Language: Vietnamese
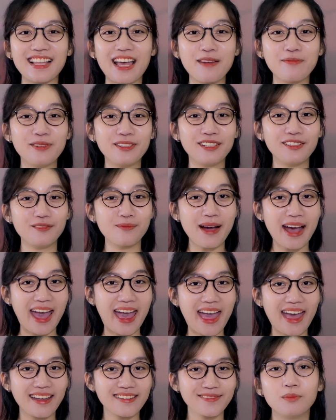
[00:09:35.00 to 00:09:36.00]
sang bước thứ
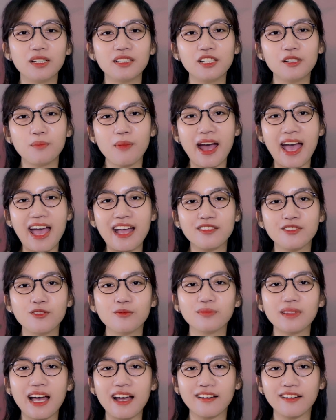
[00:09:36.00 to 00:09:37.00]
ba bước thứ ba
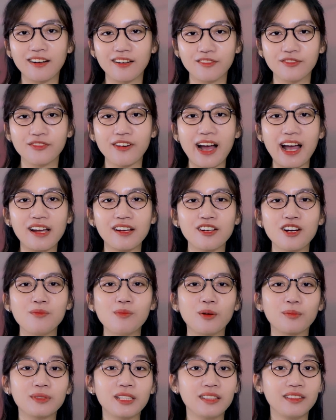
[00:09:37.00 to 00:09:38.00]
chúng ta cần phải có
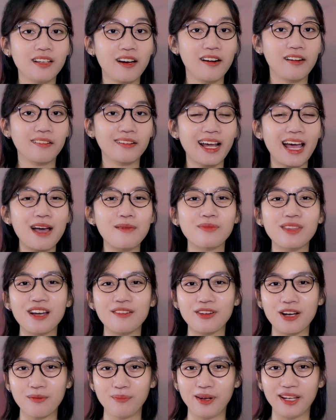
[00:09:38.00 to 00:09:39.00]
một tinh thần tham gia
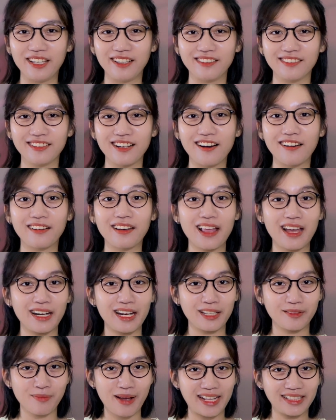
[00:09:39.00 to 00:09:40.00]
phản biện thật là
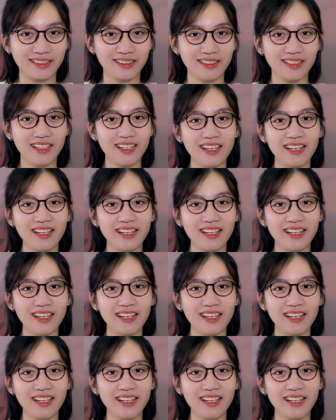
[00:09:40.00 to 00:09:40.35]
lành mạnh